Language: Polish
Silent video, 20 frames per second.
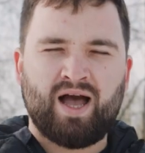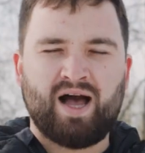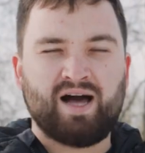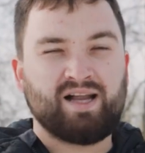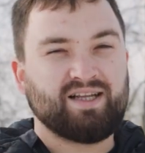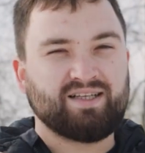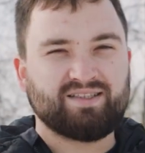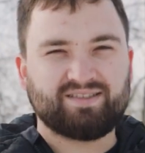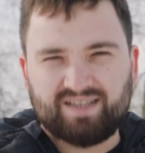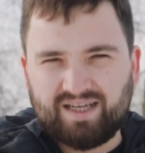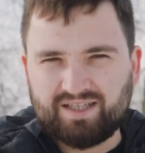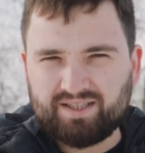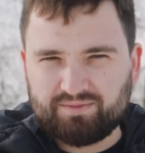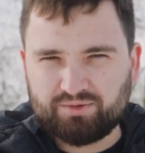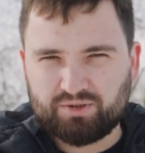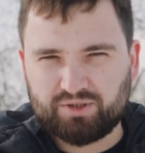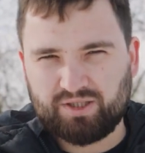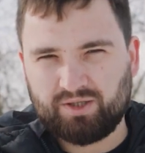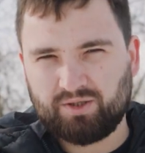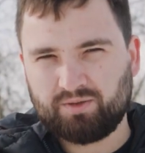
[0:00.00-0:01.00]
ale
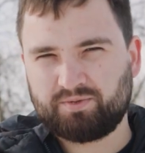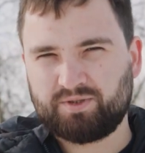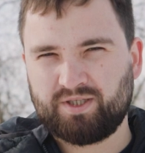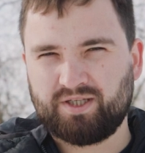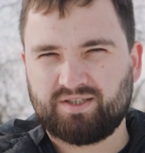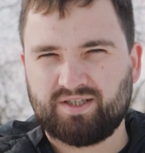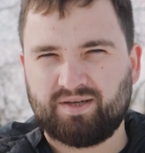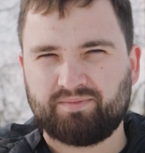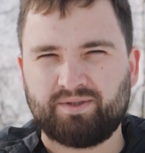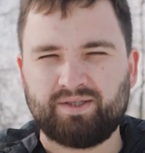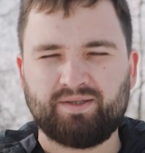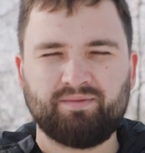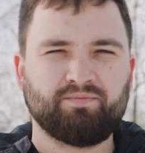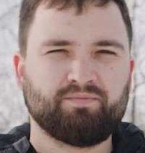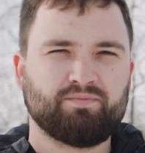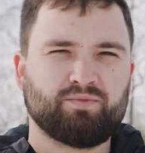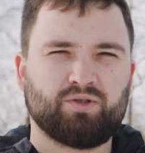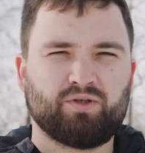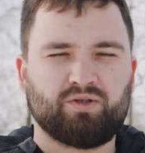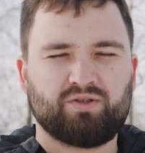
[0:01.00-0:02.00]
zanim do tego przejdziemy,
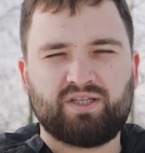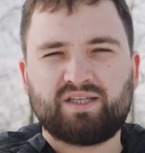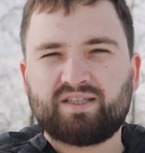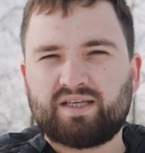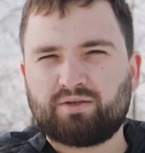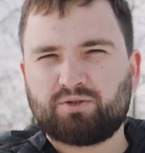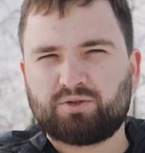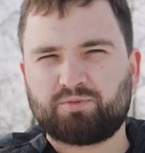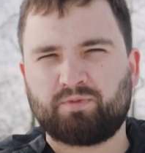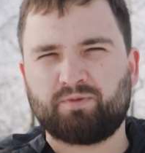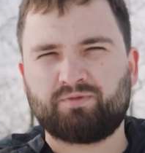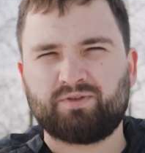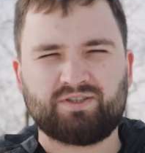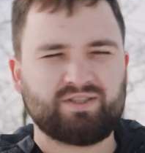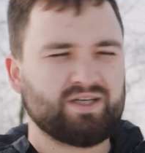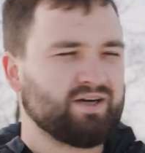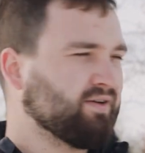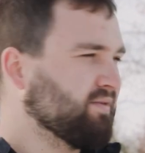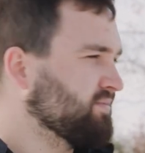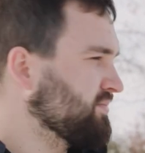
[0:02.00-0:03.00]
to tak jak już
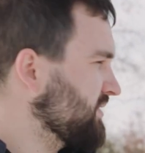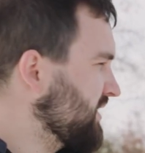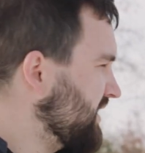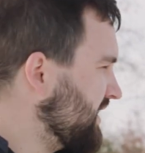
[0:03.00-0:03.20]
powiedziałem,